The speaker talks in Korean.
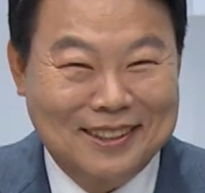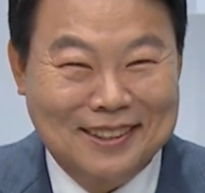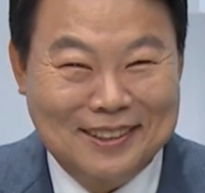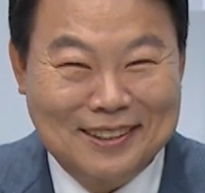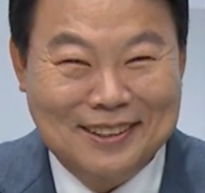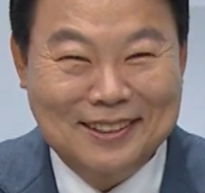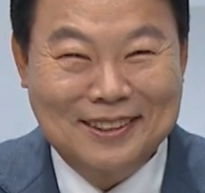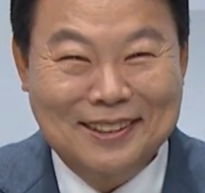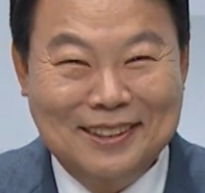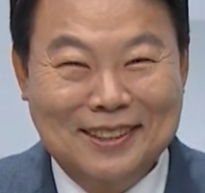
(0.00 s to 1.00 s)
그래서
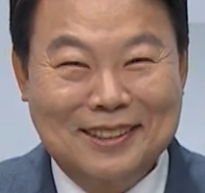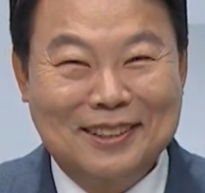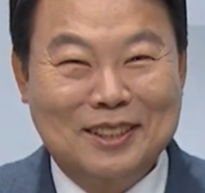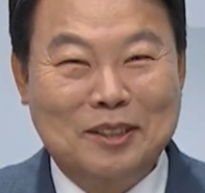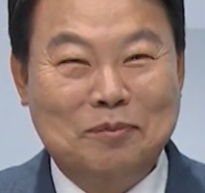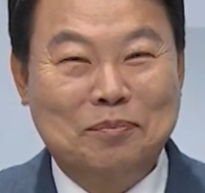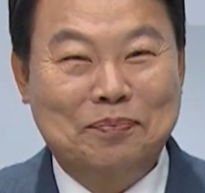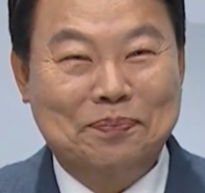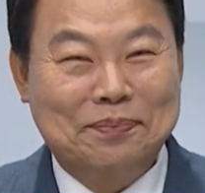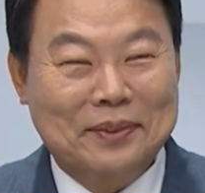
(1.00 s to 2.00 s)
그 의견을 지금
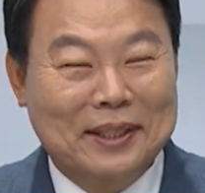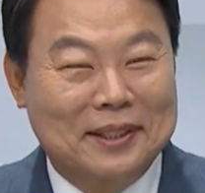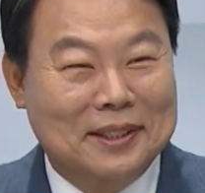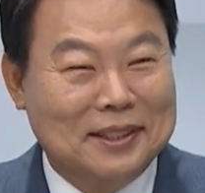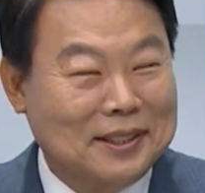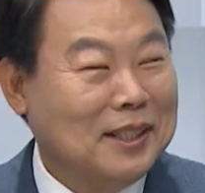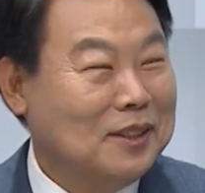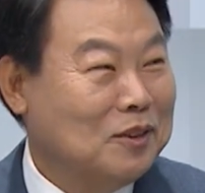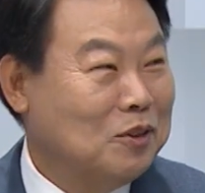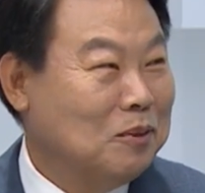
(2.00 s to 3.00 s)

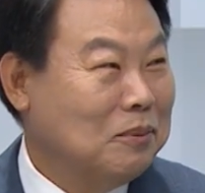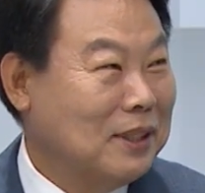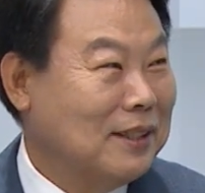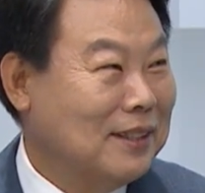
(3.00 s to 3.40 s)
기다리는 중입니다.